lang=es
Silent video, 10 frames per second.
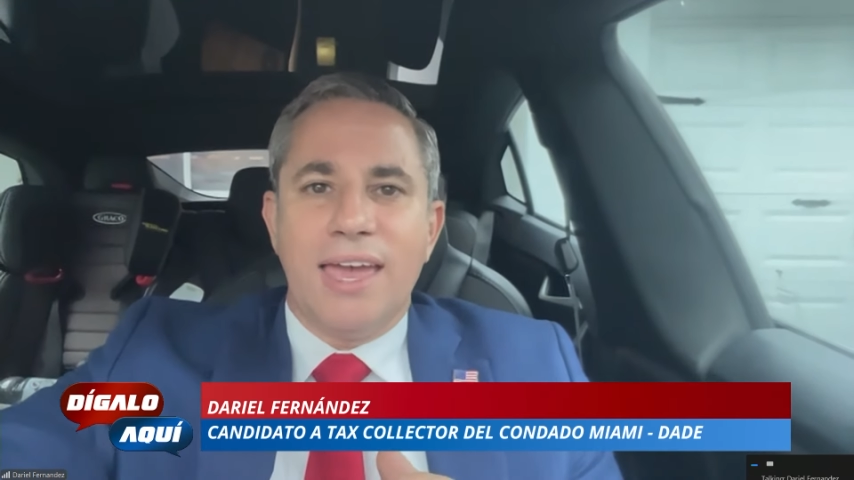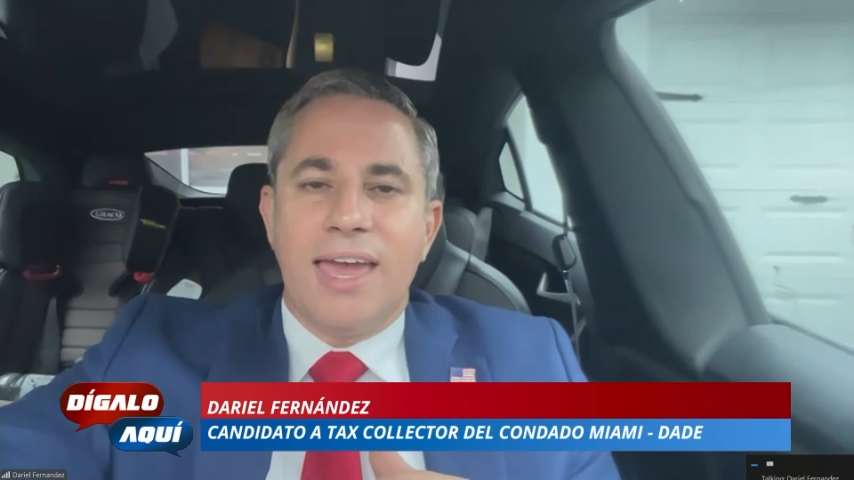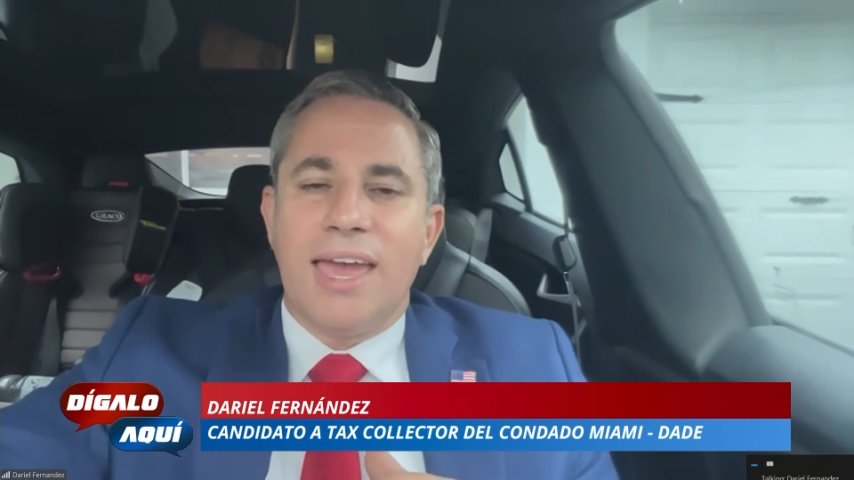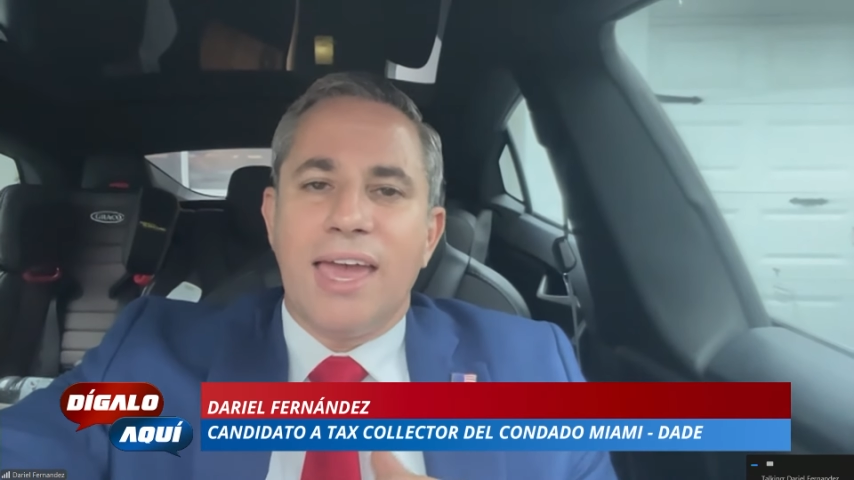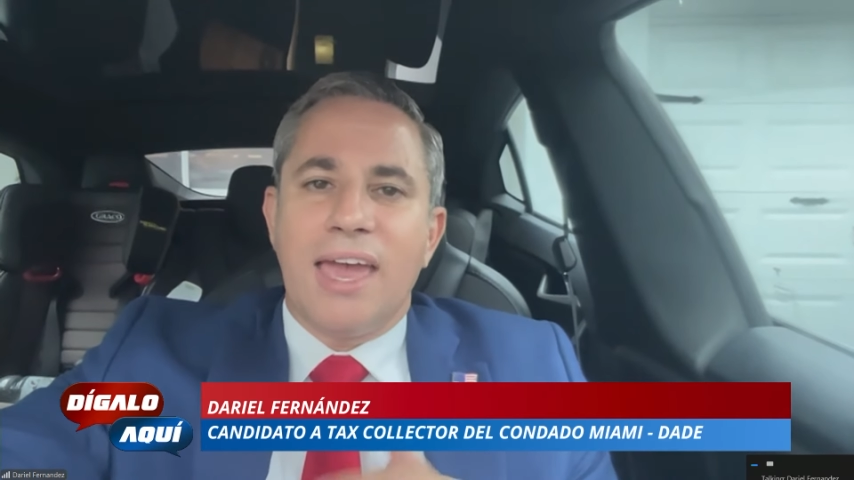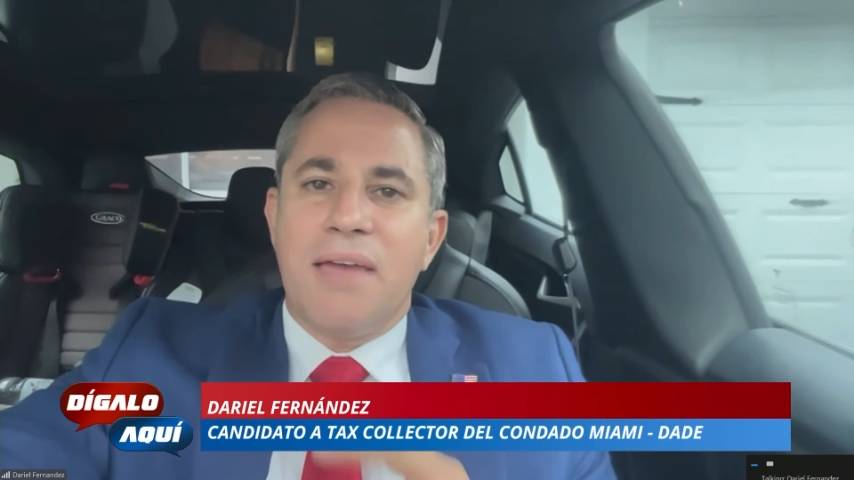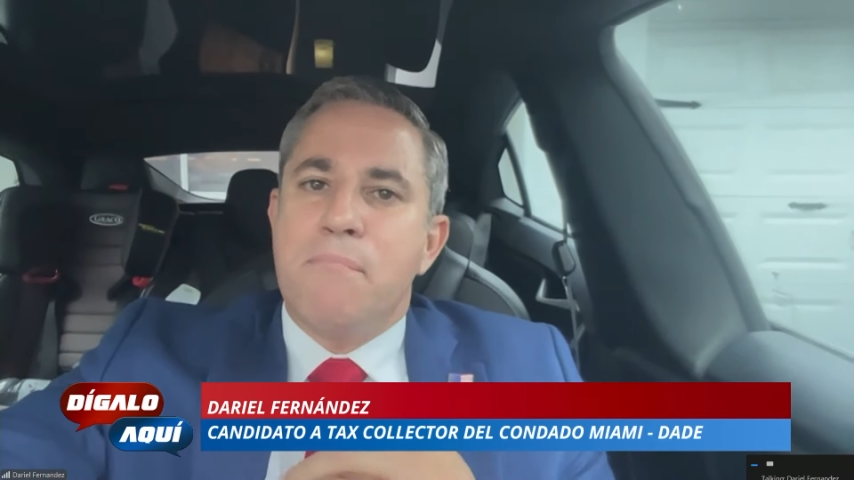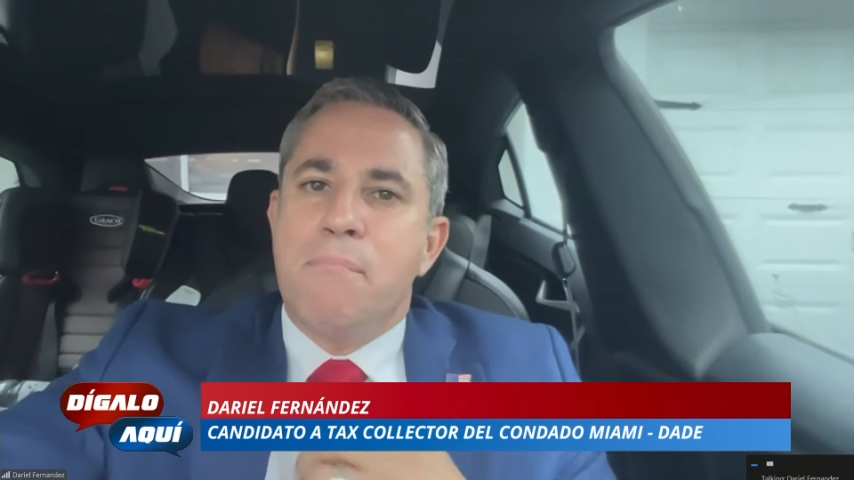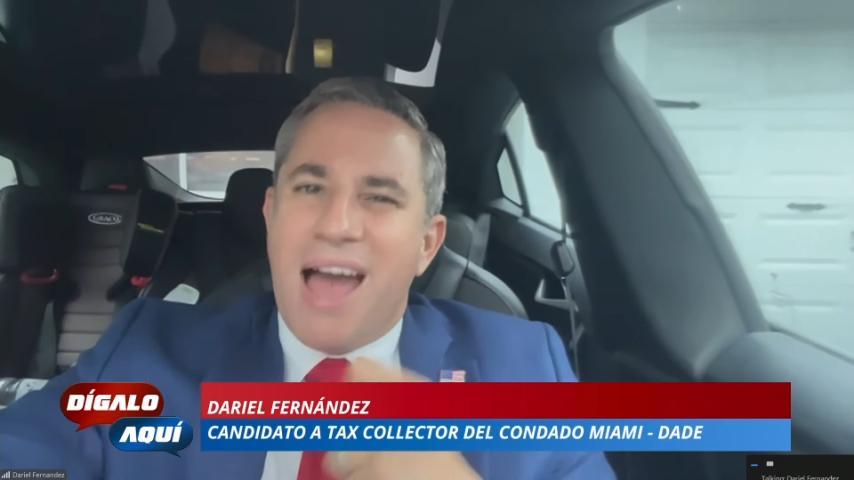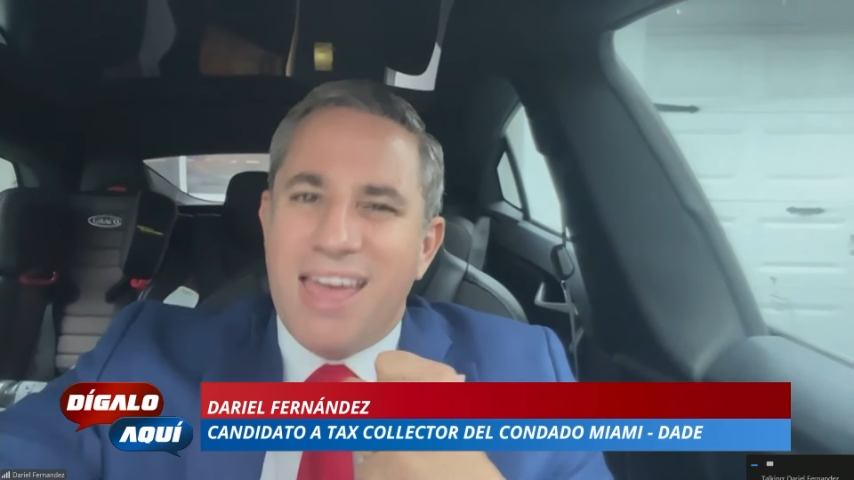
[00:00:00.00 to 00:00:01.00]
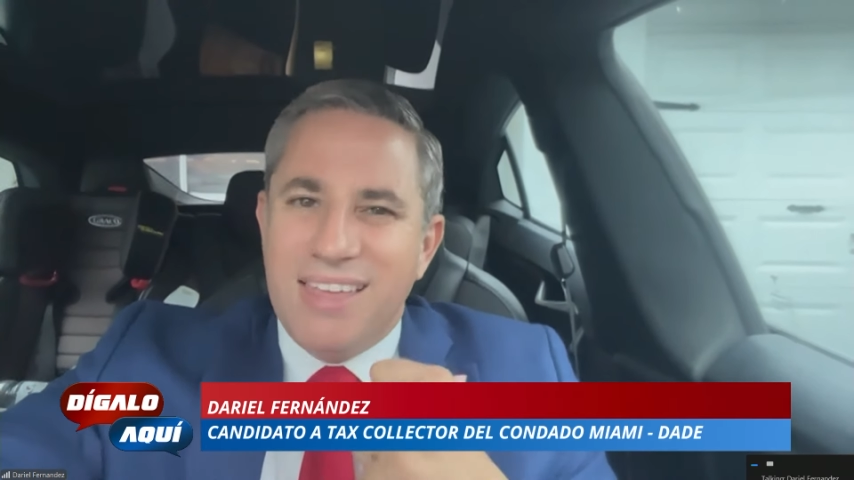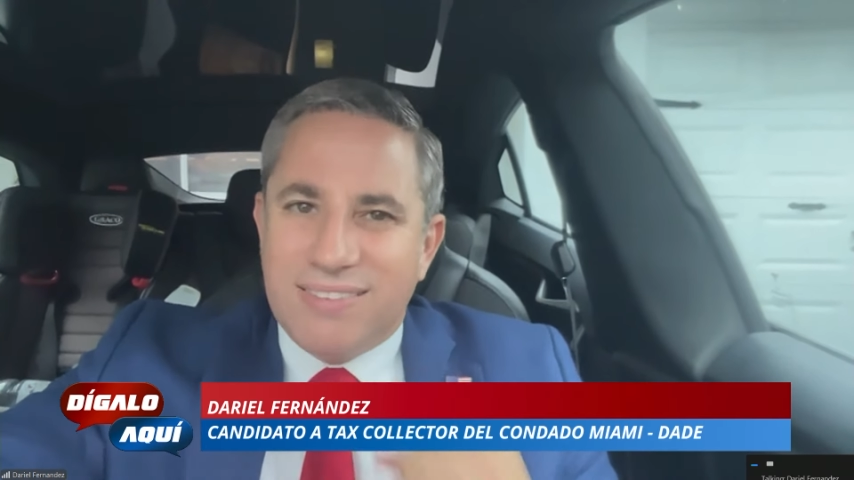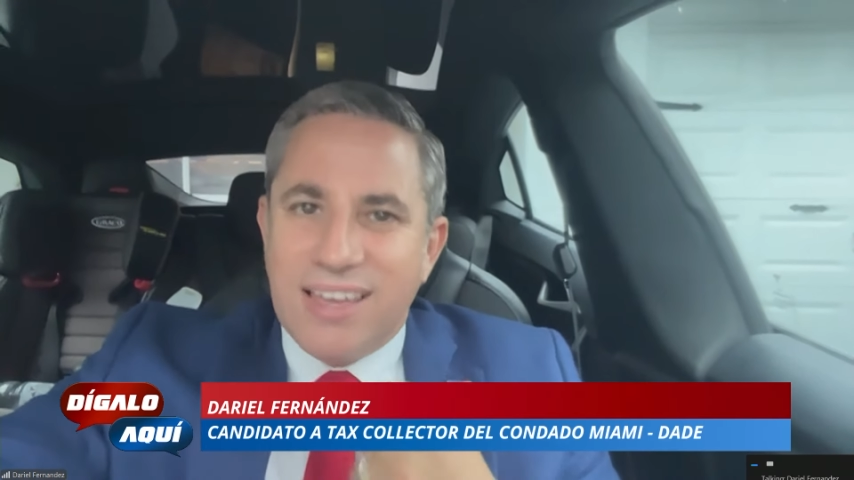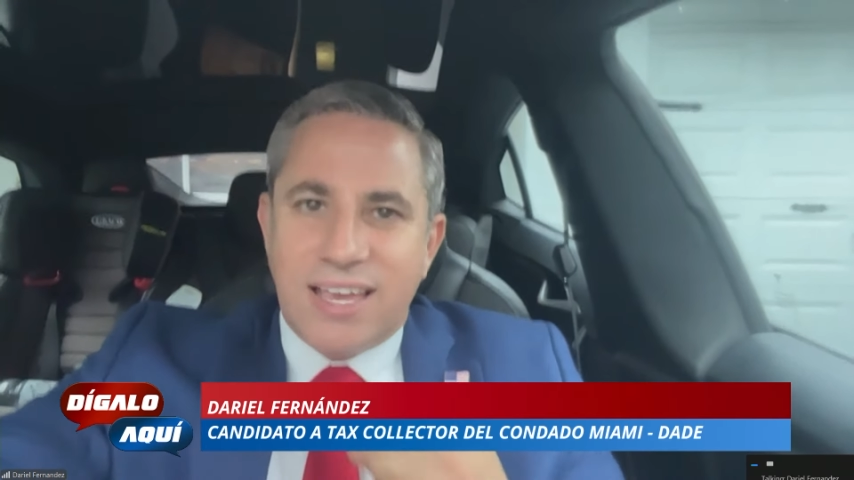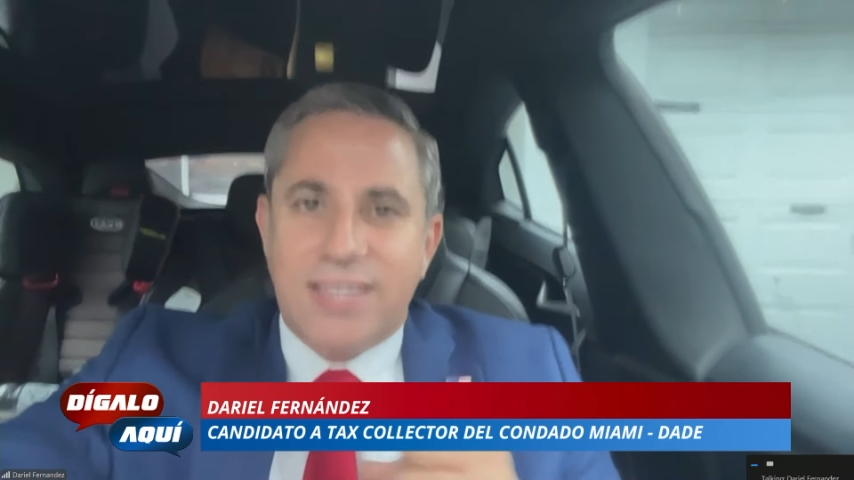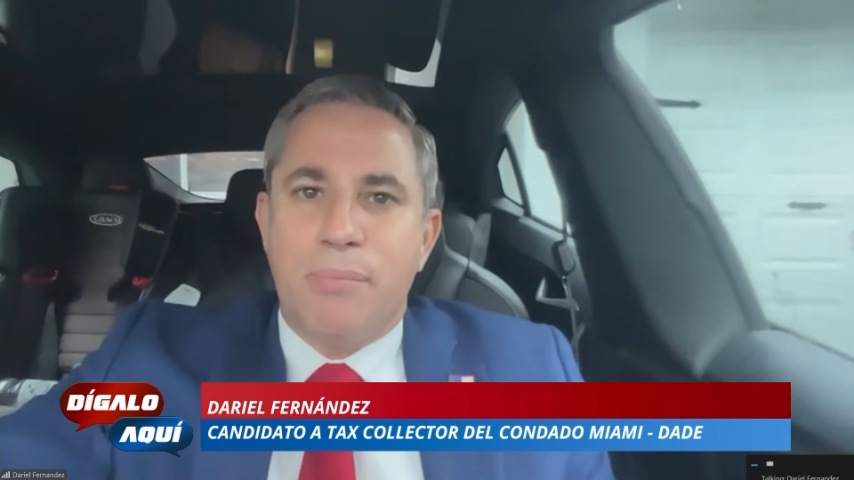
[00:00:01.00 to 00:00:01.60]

eh, más intensas